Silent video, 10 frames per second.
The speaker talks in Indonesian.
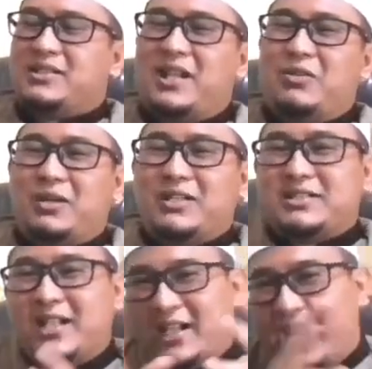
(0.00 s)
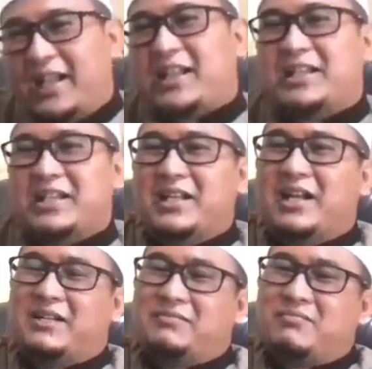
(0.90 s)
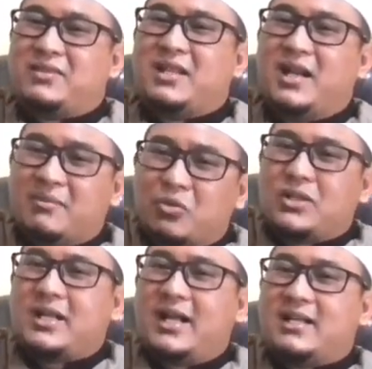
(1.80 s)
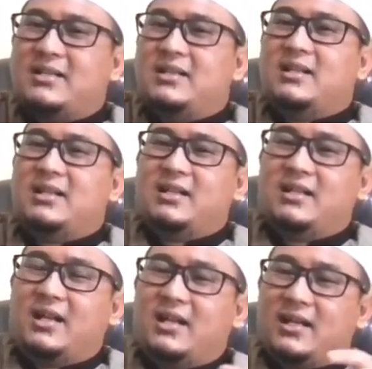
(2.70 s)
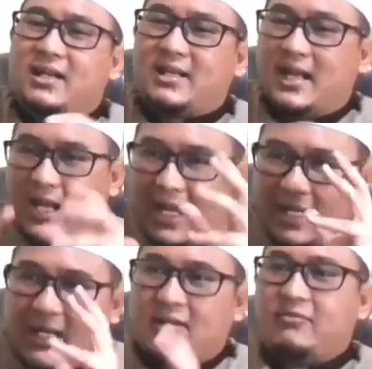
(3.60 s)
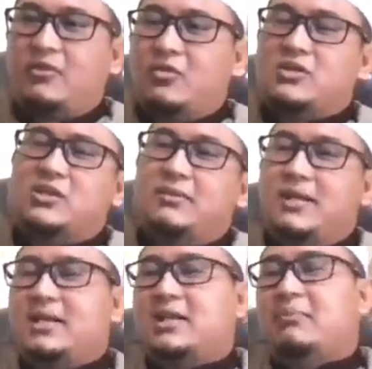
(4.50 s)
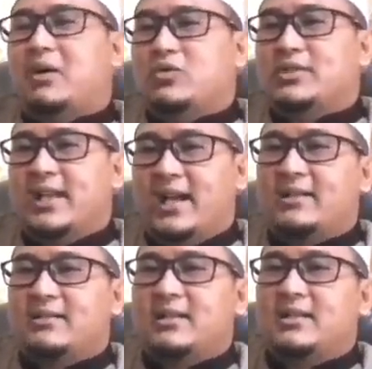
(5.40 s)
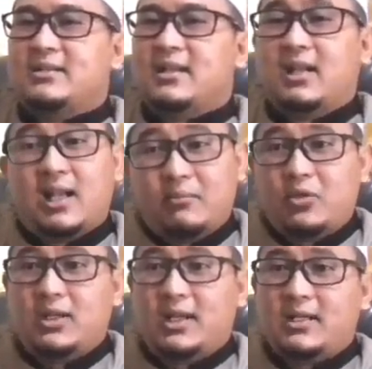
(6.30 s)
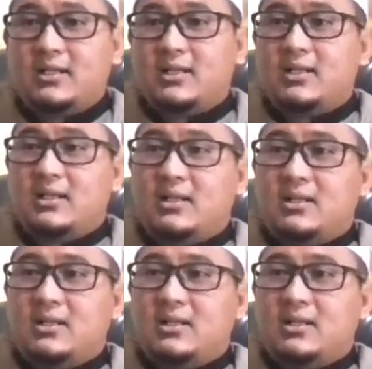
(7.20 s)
selalu kental kaitannya dengan nahi munkar, nah kita akan fokus di bidang kemanusiaan. Dan alhamdulillah